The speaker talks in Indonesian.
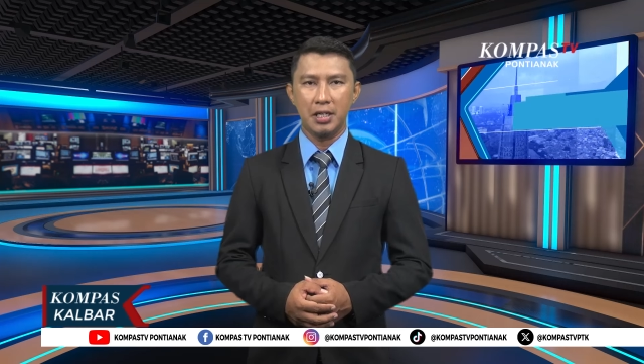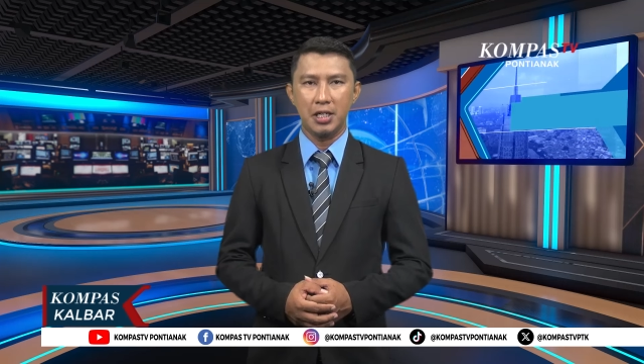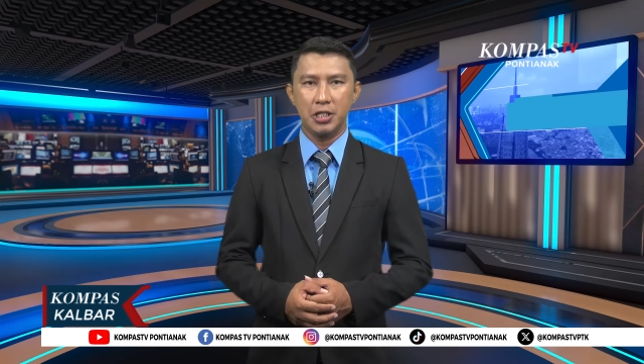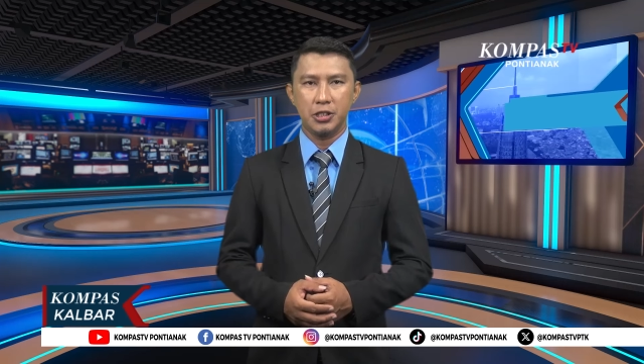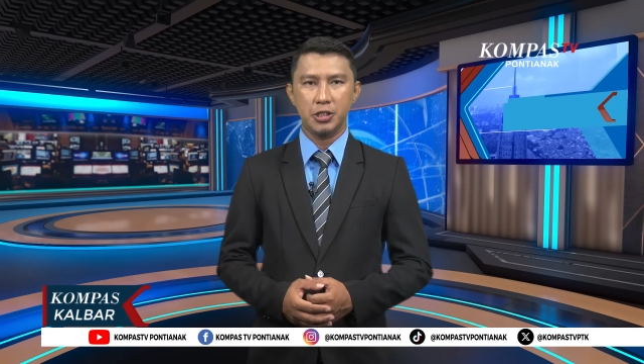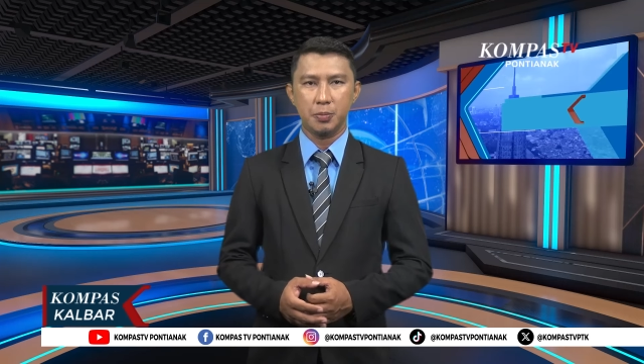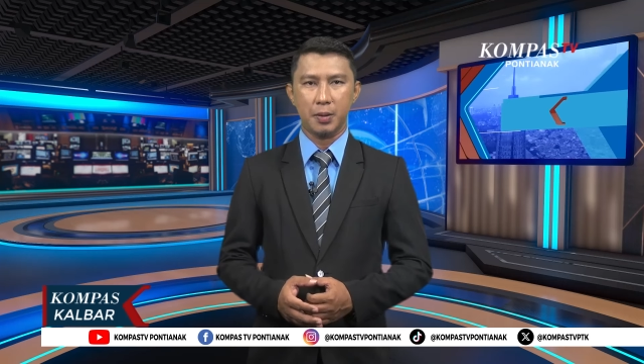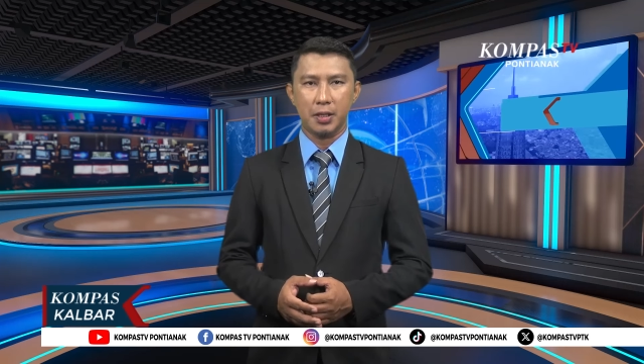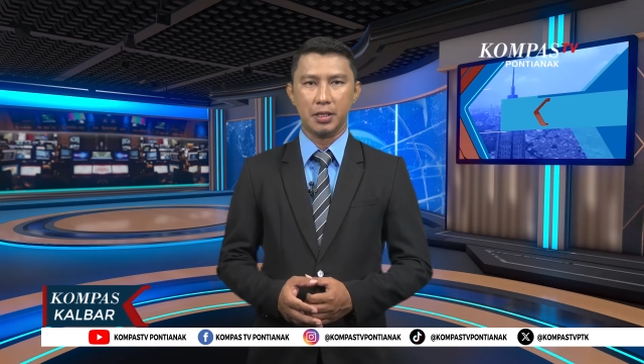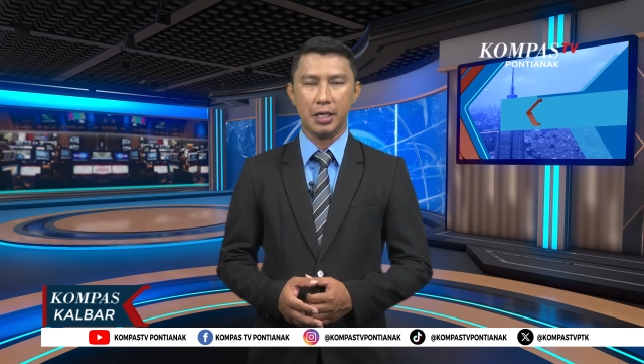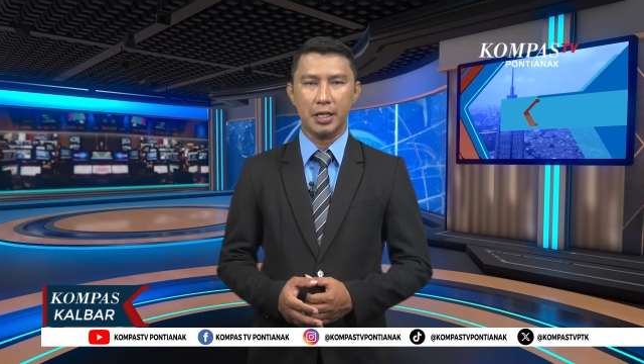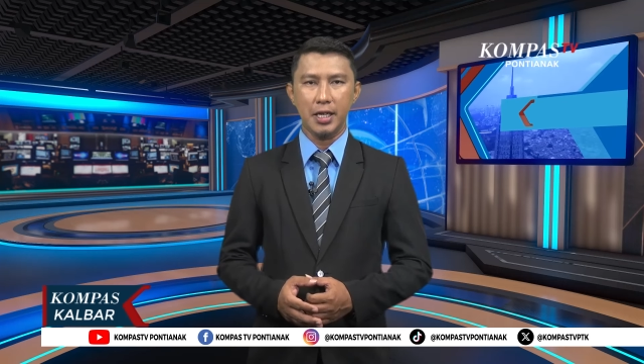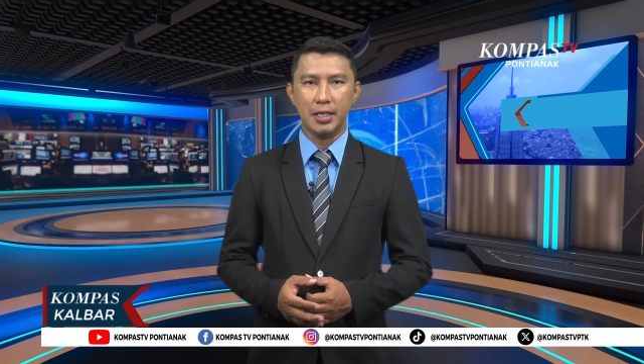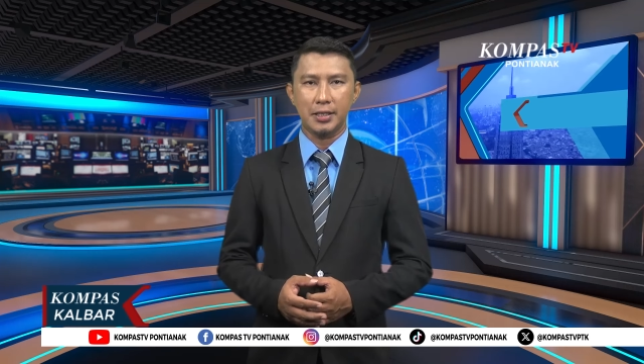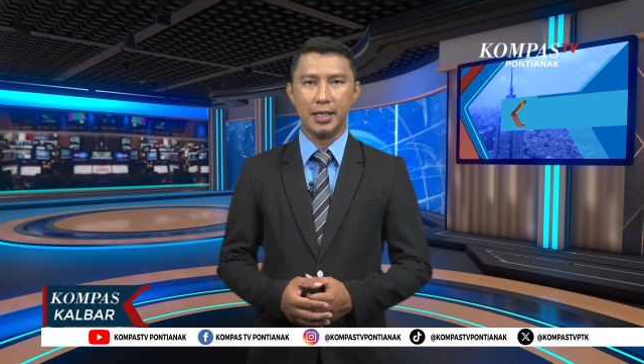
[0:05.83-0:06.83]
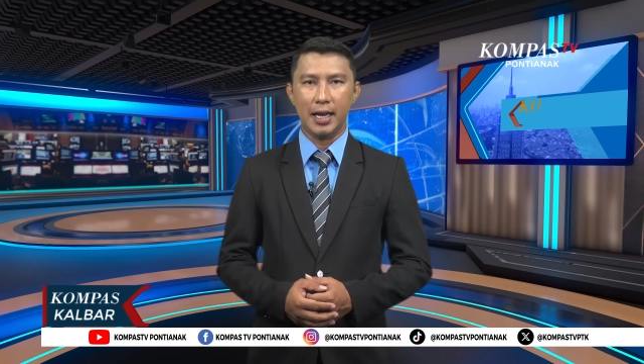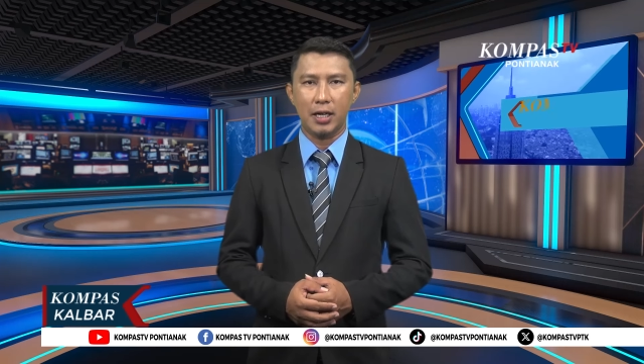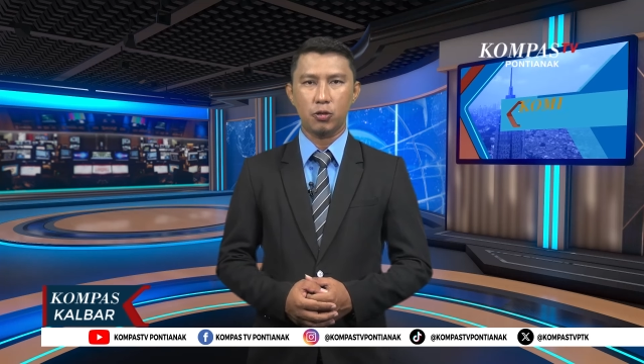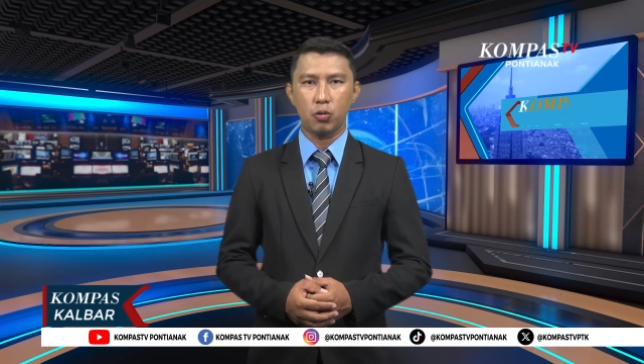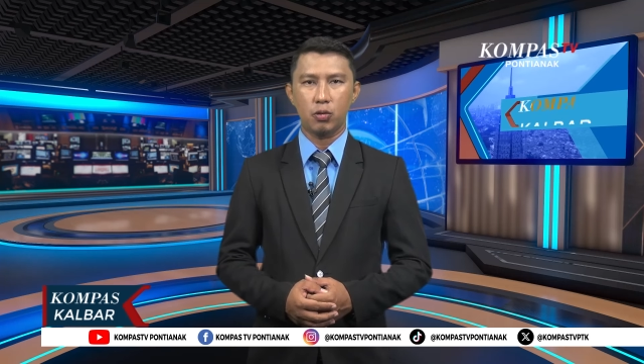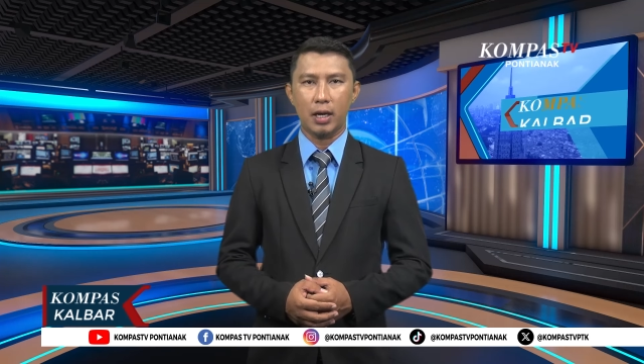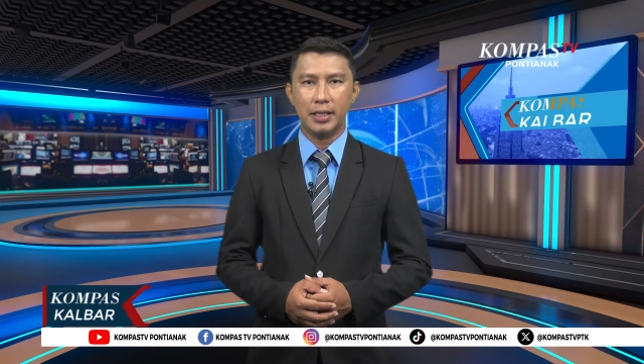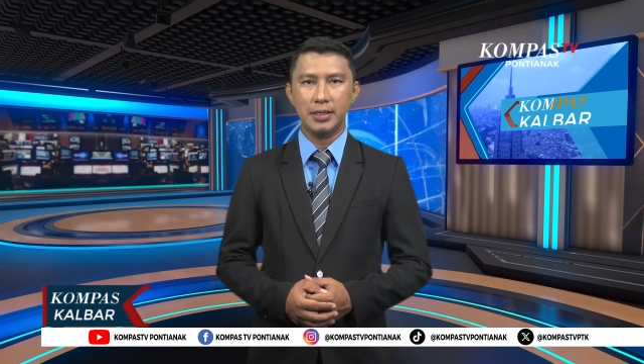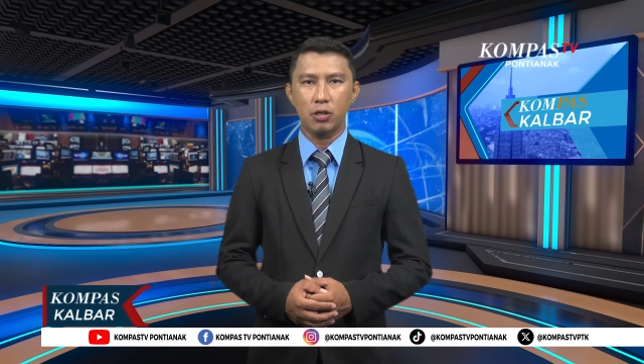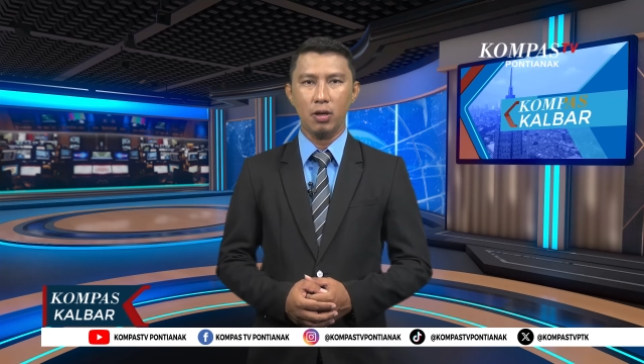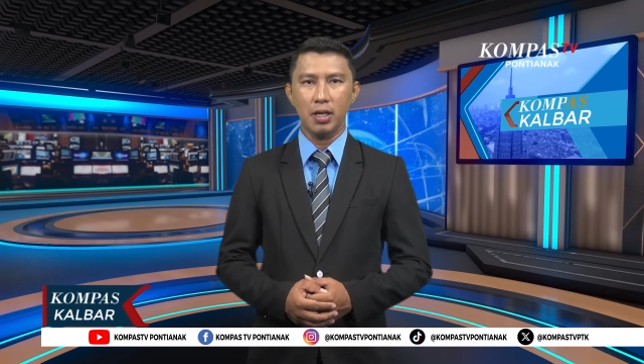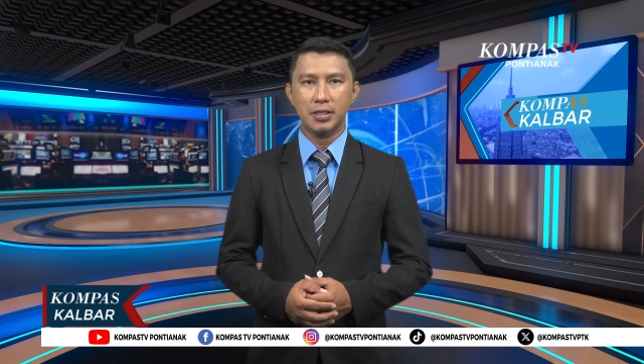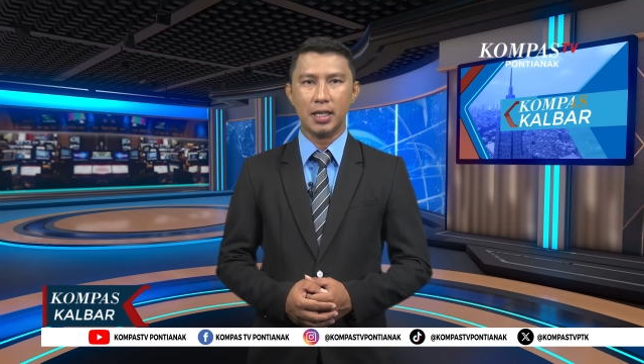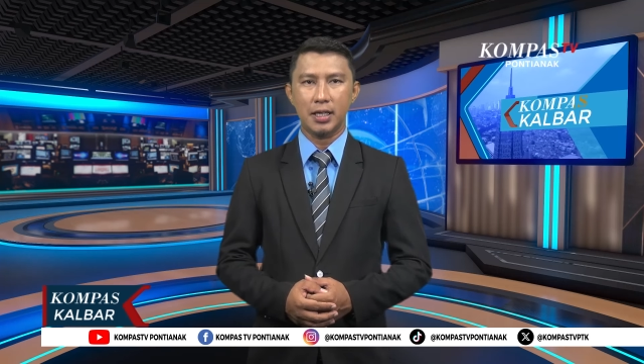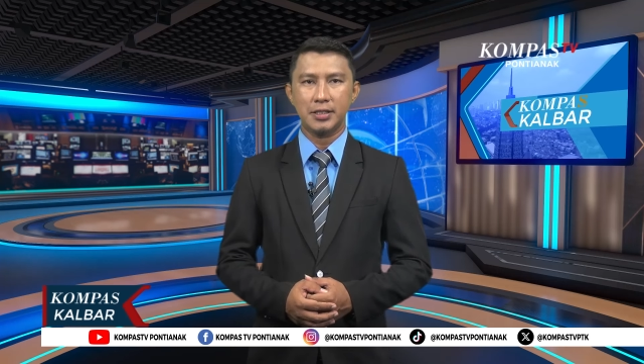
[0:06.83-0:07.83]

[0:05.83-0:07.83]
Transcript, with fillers: seperti yang dilakukan oleh salah